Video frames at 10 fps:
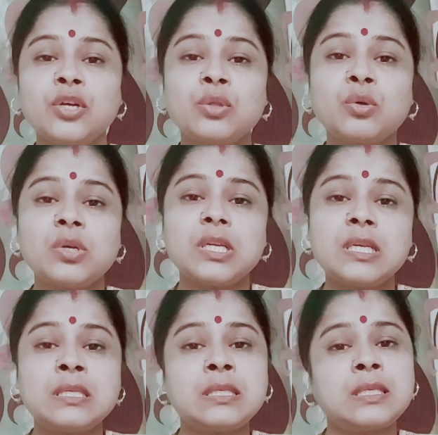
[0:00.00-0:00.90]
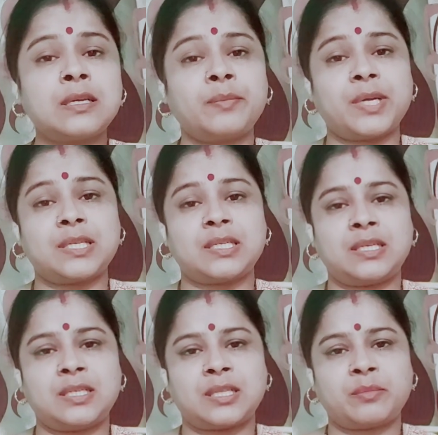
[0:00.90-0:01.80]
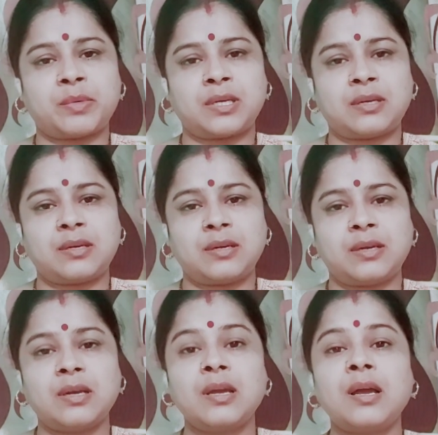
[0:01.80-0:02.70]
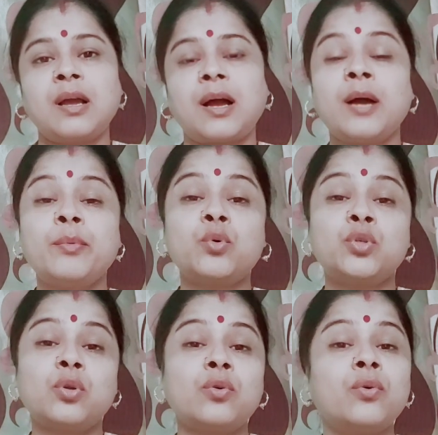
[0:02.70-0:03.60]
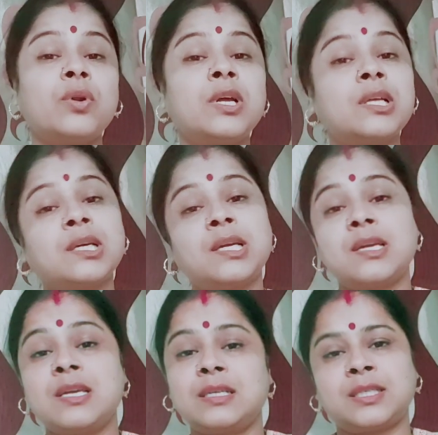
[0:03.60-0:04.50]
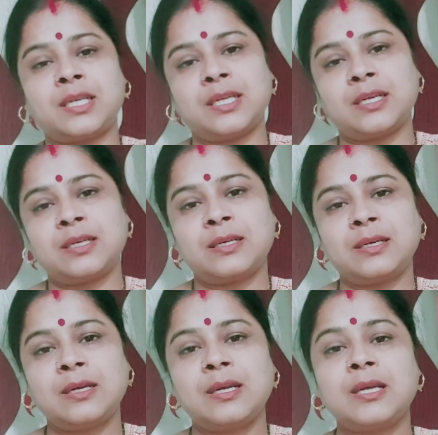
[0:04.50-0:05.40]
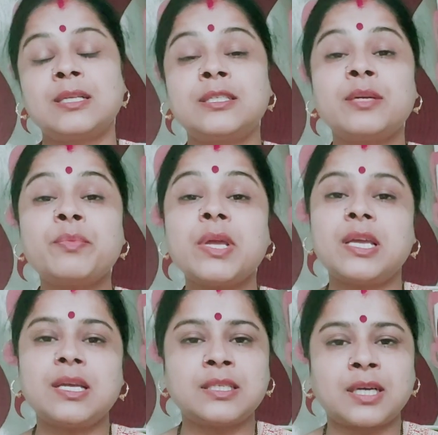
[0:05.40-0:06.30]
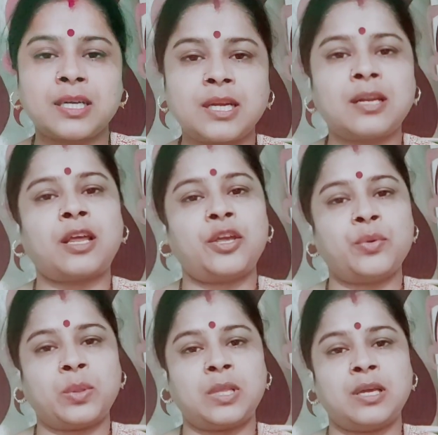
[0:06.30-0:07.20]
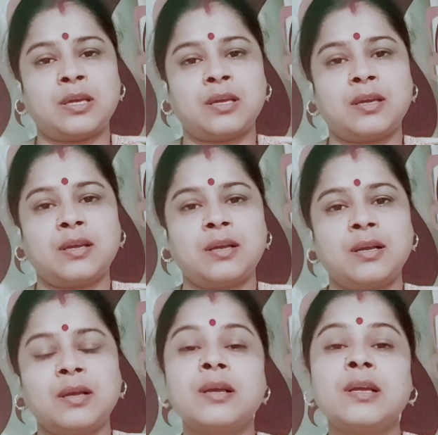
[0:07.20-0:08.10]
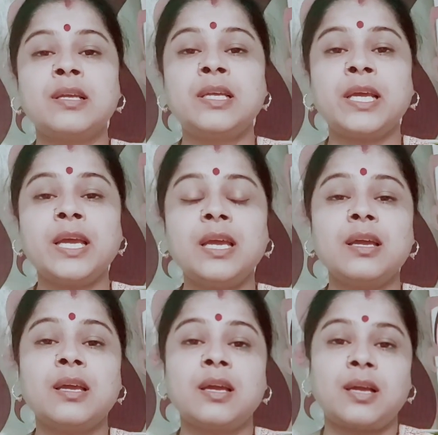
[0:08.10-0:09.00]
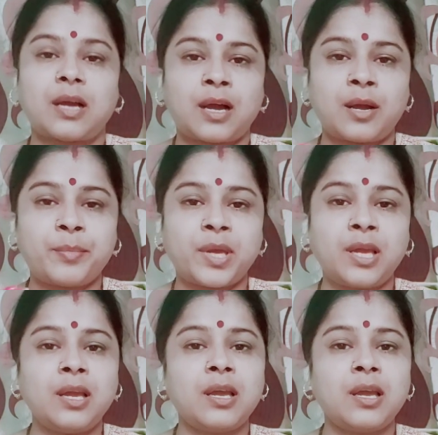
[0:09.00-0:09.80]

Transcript: तो इनसे हम कैसे निजात पाएँ अब कुछ लोगों को लगता है कि ये झाइयाँ हैं जबकि ये झाइयाँ नहीं होती हैं ये आपकी